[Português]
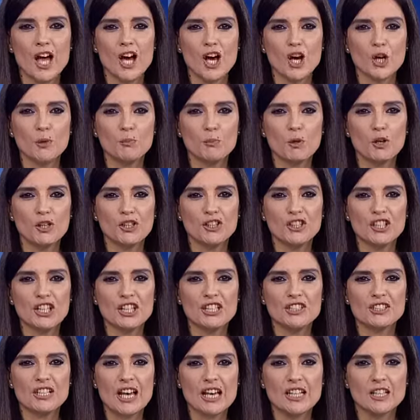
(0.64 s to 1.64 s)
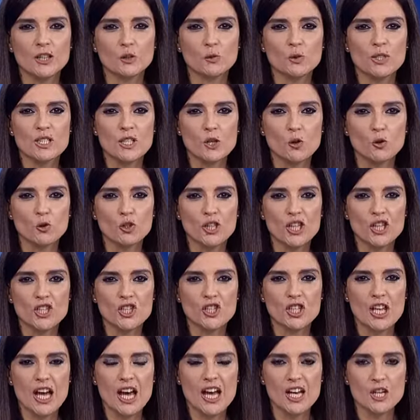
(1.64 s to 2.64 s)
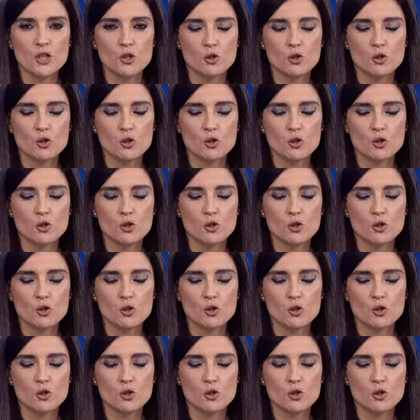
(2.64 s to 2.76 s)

A repórter Ana Luísa Rodrigues está